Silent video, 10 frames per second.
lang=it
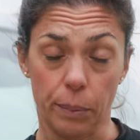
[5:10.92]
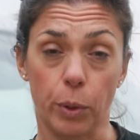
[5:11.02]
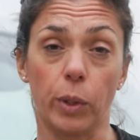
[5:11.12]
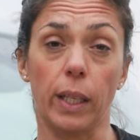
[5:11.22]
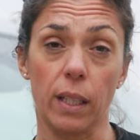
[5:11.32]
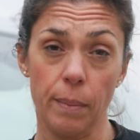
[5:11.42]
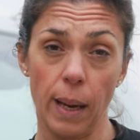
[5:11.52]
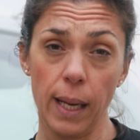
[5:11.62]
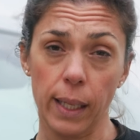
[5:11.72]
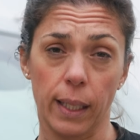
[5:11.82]
di proteine
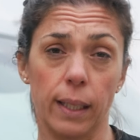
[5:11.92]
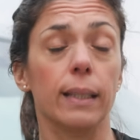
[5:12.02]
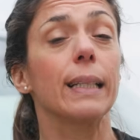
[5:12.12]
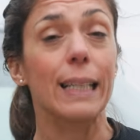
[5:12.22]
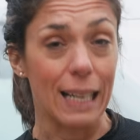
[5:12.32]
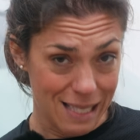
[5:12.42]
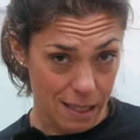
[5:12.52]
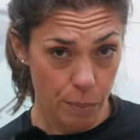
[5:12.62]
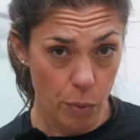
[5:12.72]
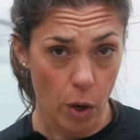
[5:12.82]
magre, di
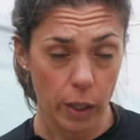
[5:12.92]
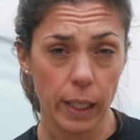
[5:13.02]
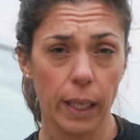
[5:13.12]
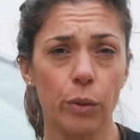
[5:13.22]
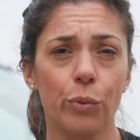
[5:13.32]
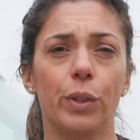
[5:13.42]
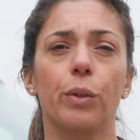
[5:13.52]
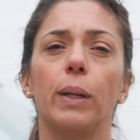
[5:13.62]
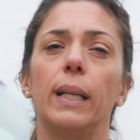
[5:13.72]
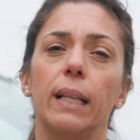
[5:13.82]
grassi buoni e tutti quegli